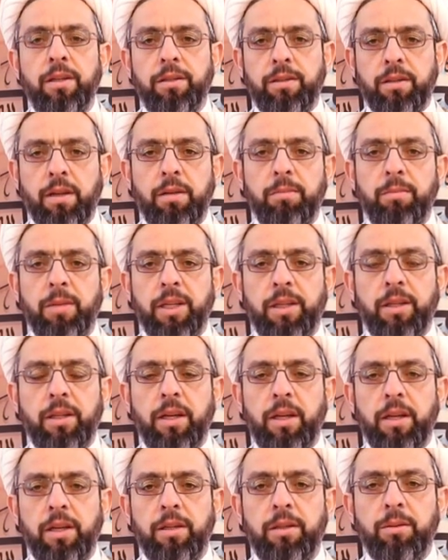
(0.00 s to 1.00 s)

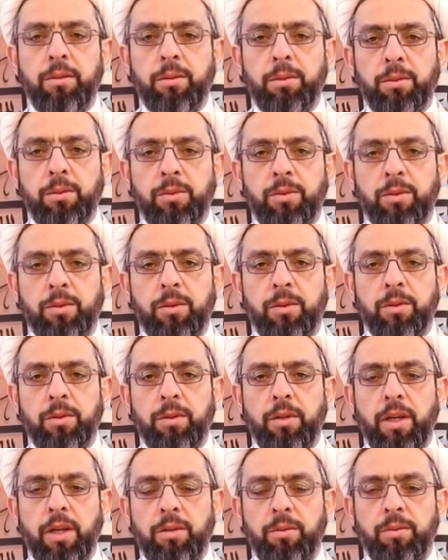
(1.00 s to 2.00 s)
zahmetlerini,
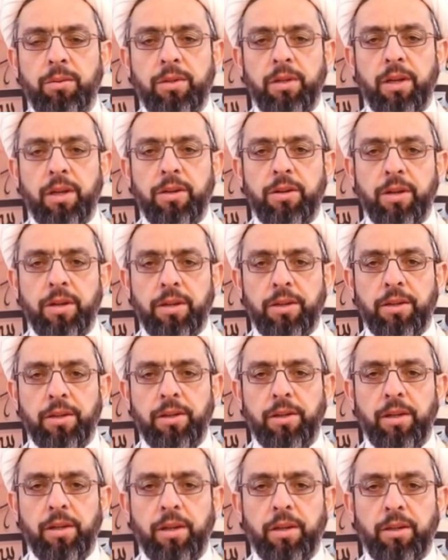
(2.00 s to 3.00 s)
orucunu en güzel
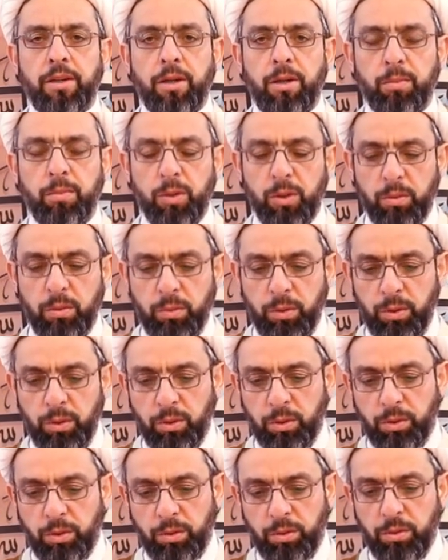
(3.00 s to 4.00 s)
şekilde kabul
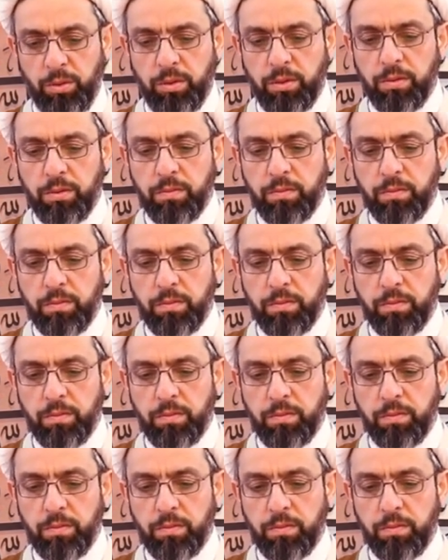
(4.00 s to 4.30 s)
buyursun.